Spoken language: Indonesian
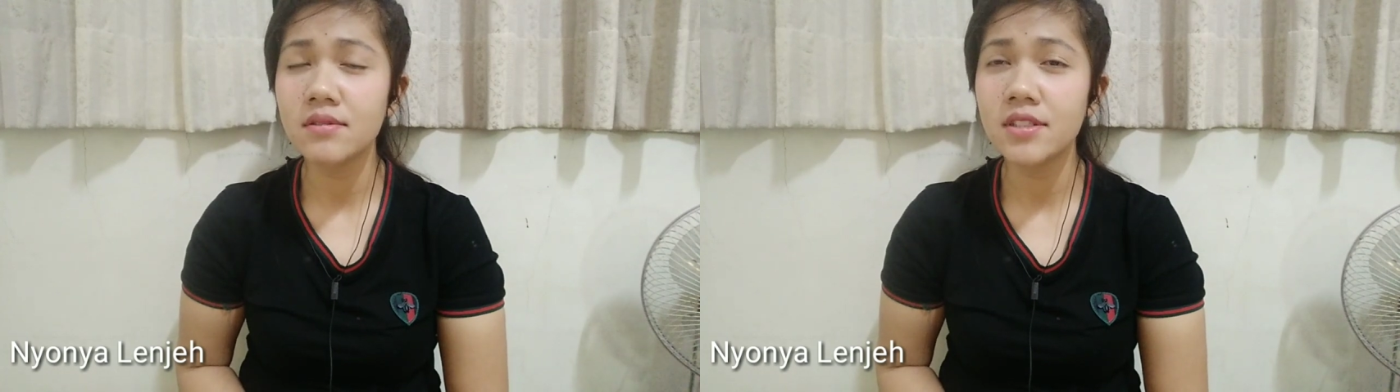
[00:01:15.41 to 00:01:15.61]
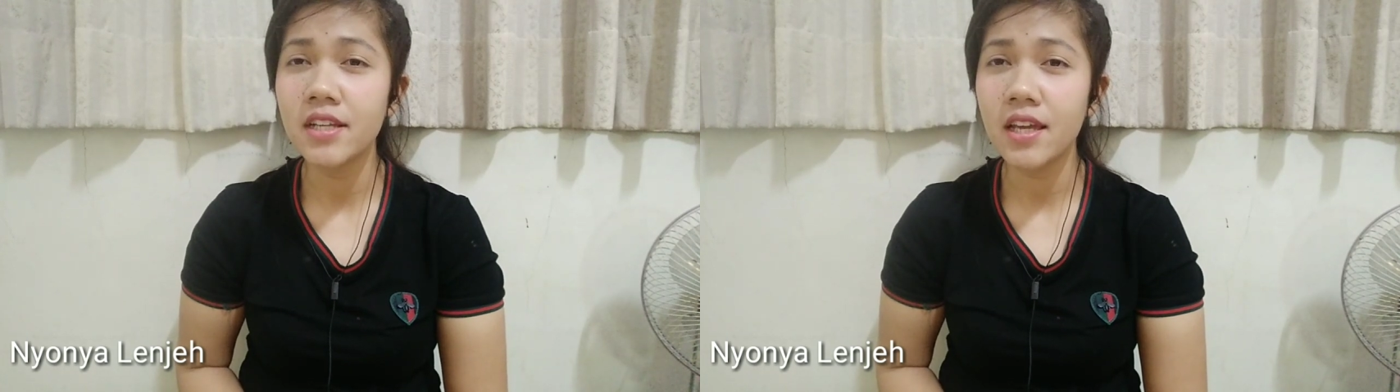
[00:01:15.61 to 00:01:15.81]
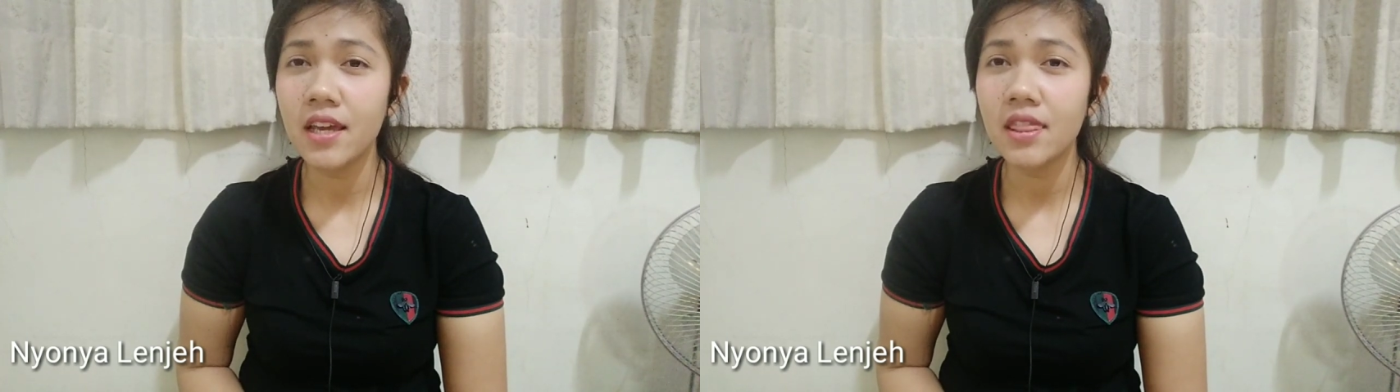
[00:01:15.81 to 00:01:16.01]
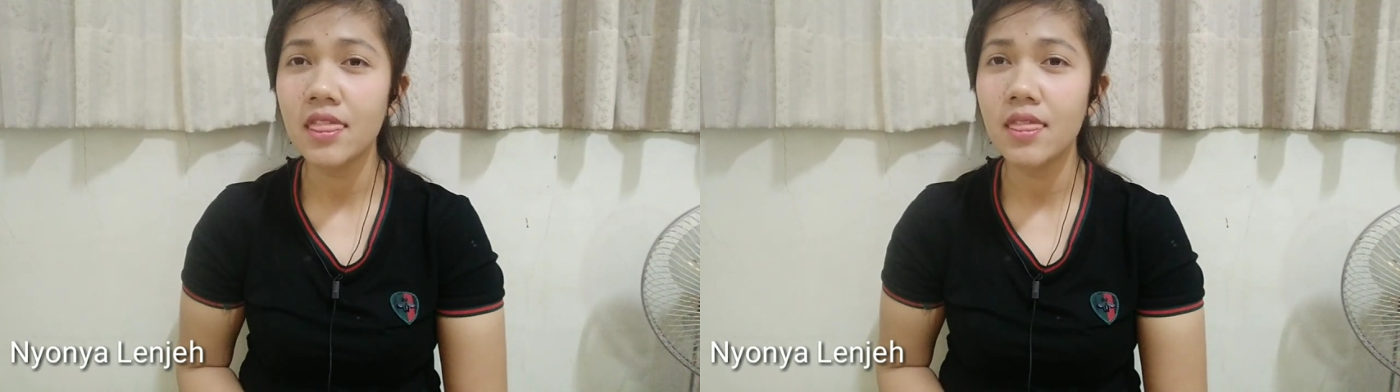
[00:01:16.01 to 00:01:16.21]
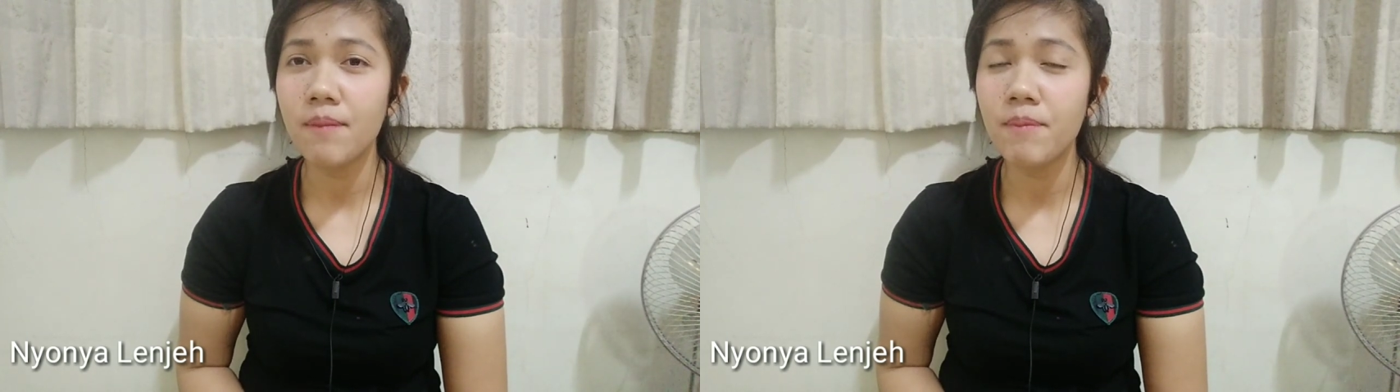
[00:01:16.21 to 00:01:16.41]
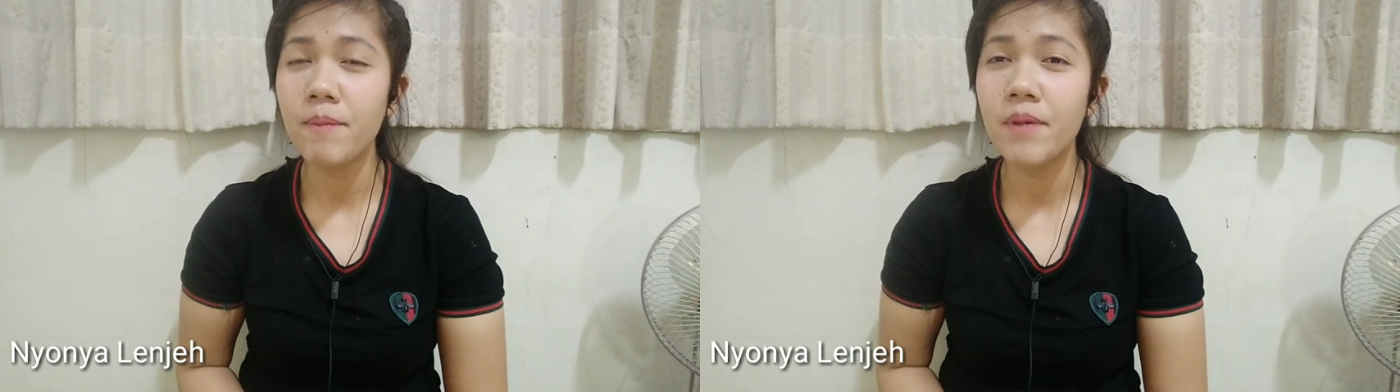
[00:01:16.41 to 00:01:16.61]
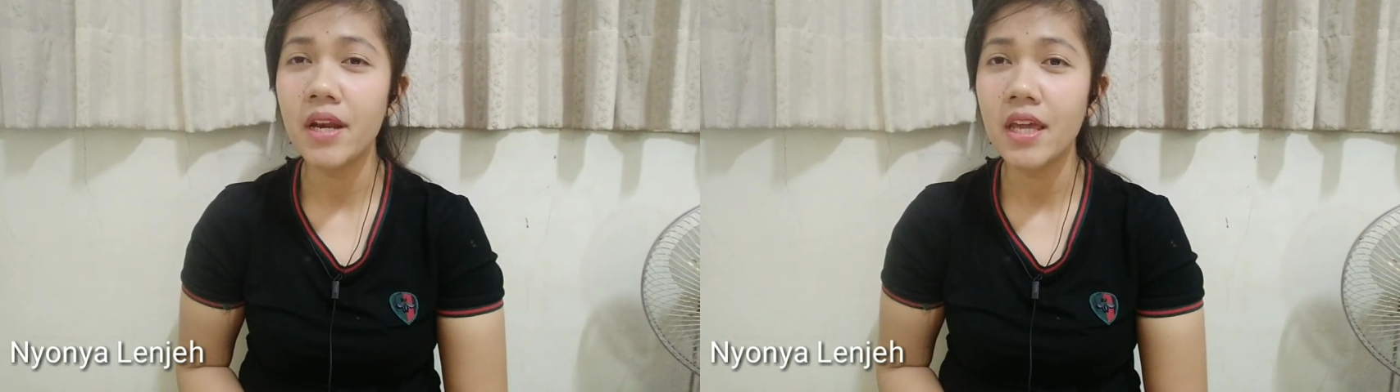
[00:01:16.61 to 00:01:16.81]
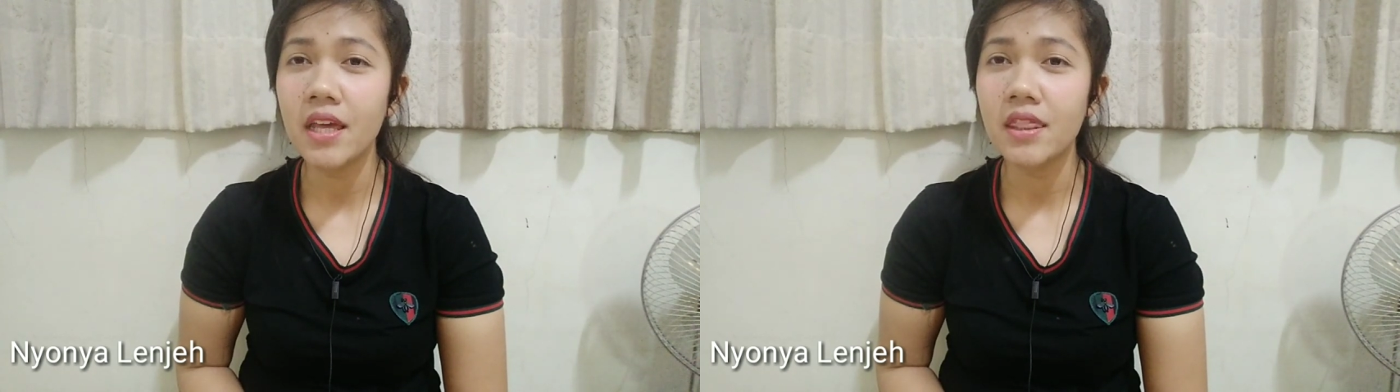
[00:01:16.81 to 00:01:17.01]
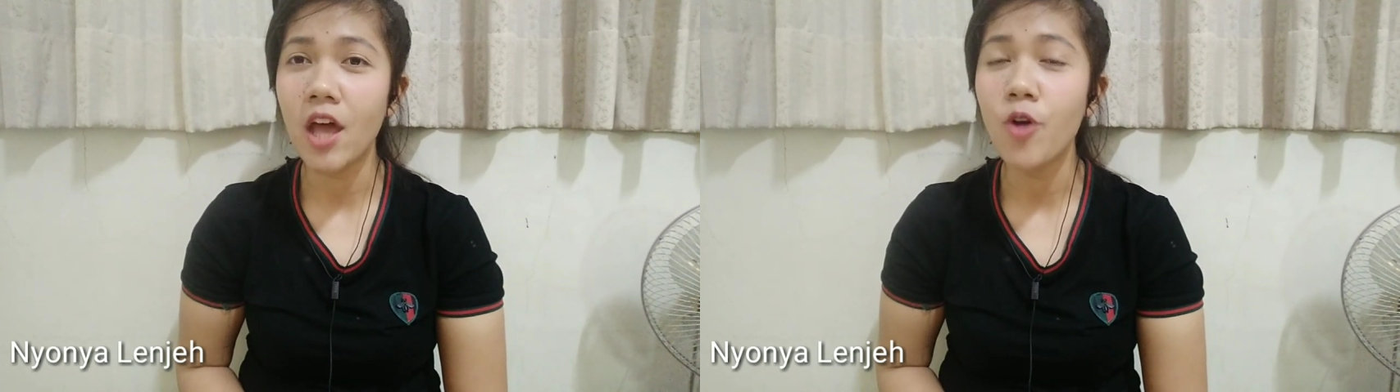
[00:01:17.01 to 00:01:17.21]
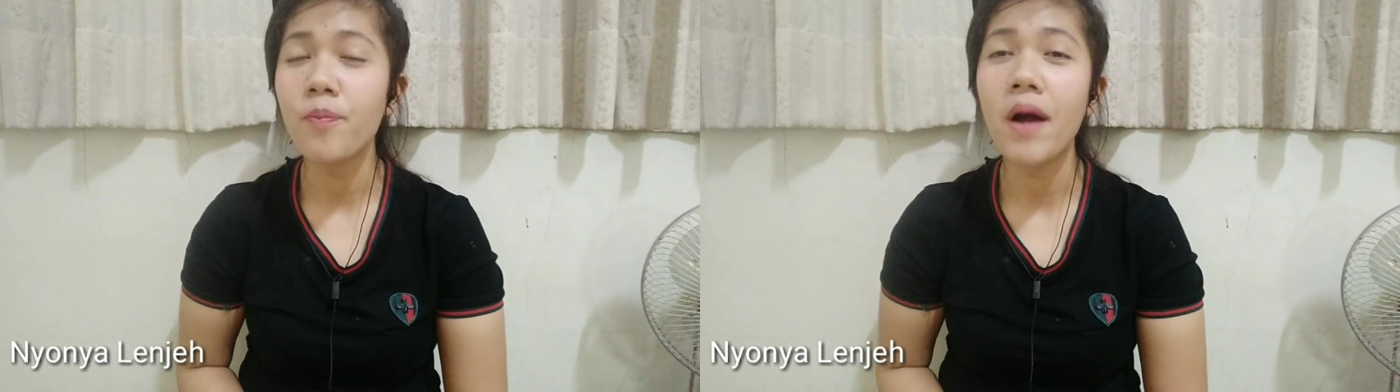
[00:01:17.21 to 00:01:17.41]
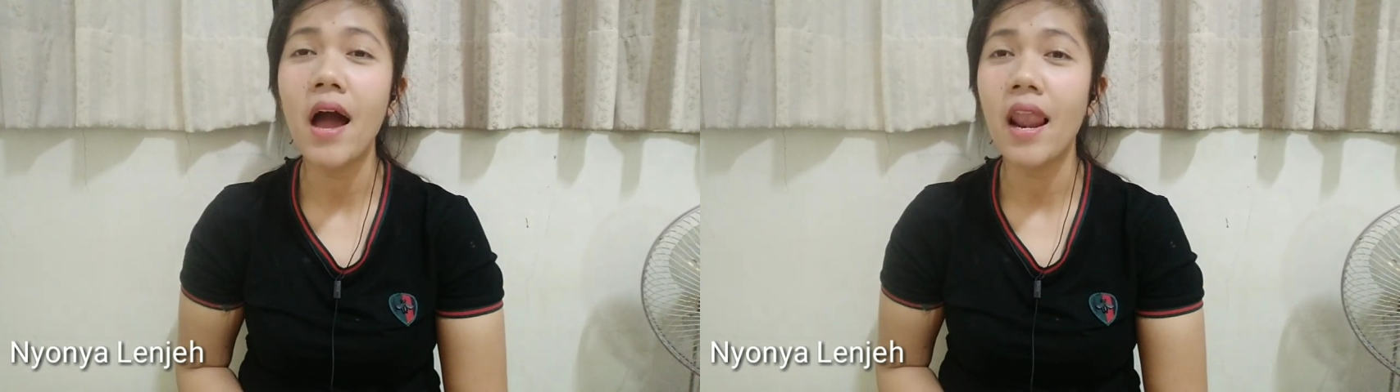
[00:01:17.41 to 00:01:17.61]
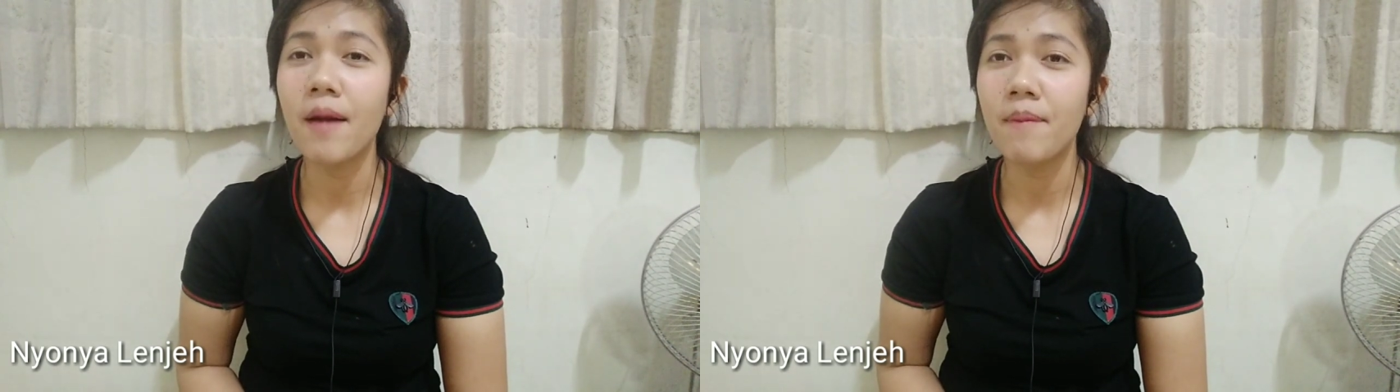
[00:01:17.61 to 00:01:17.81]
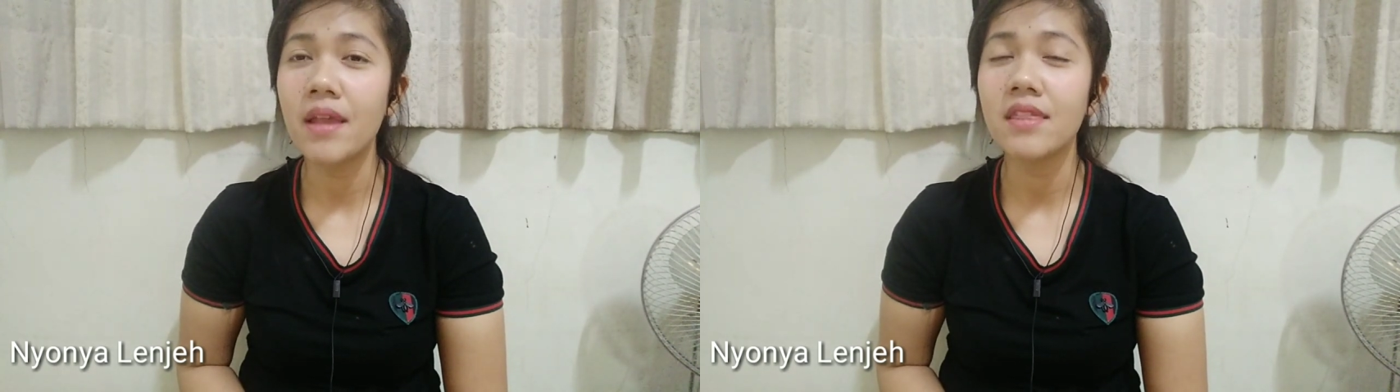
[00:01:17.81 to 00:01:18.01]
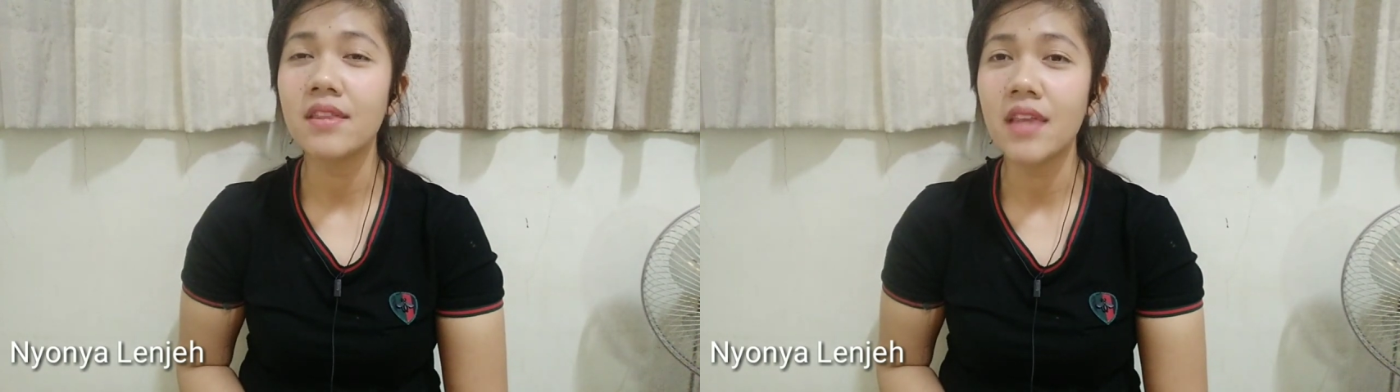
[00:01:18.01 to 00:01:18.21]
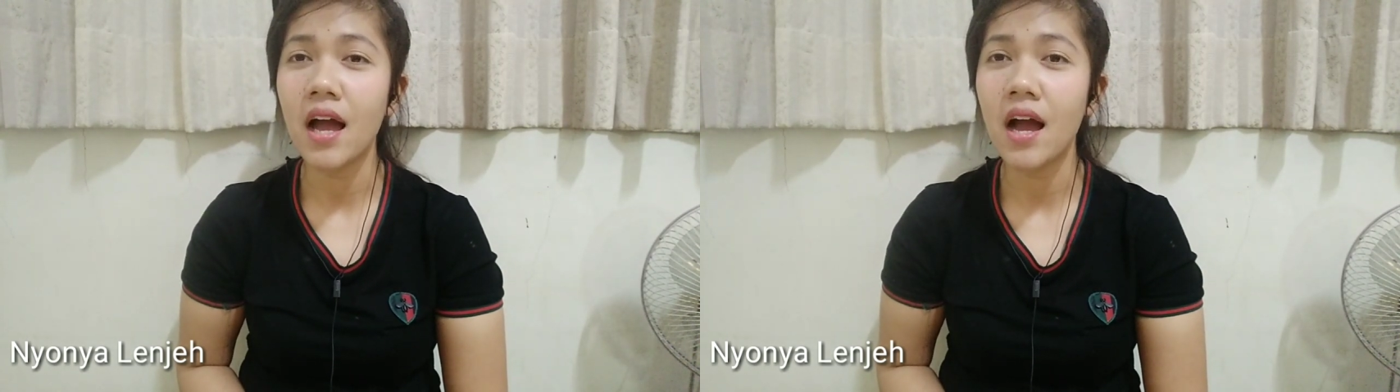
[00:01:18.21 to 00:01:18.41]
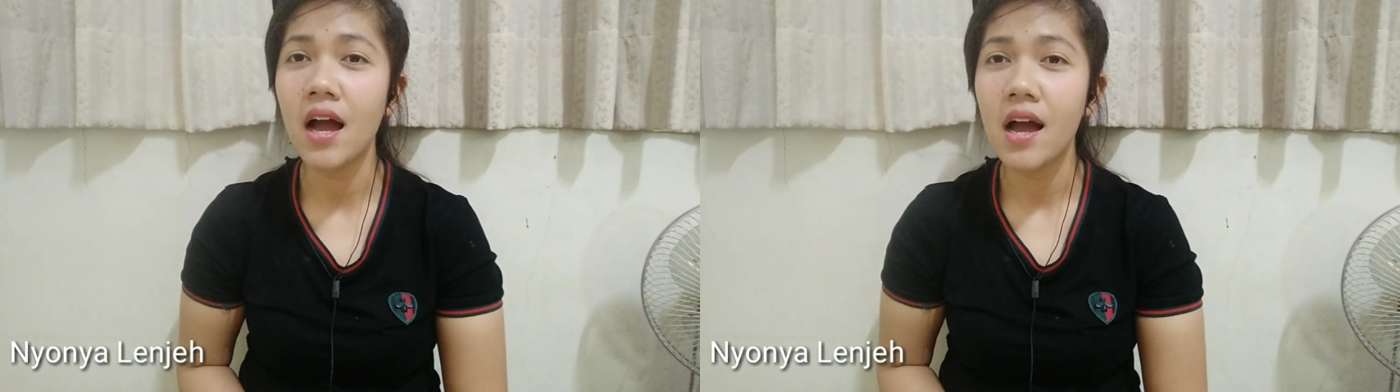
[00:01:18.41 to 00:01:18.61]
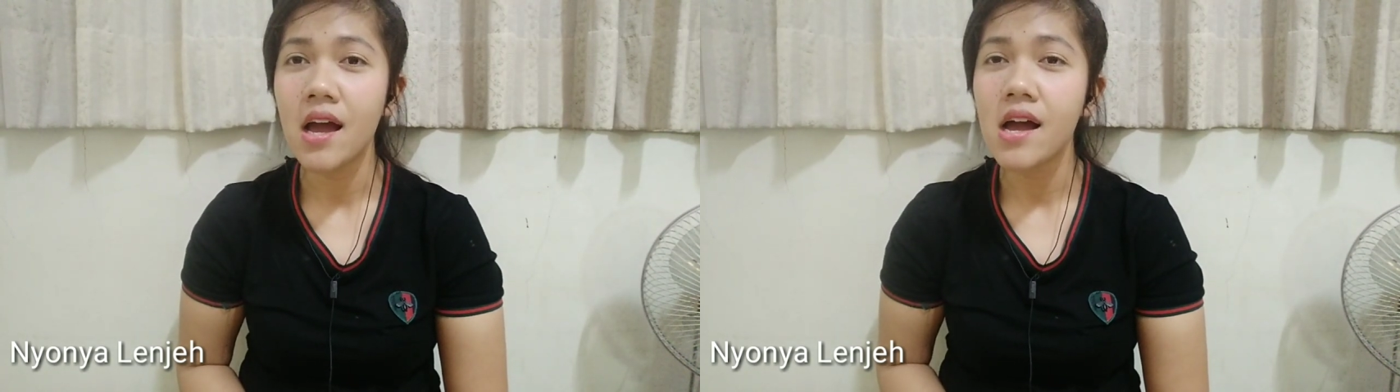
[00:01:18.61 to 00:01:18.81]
sedikit memberi tahu pengalaman tentang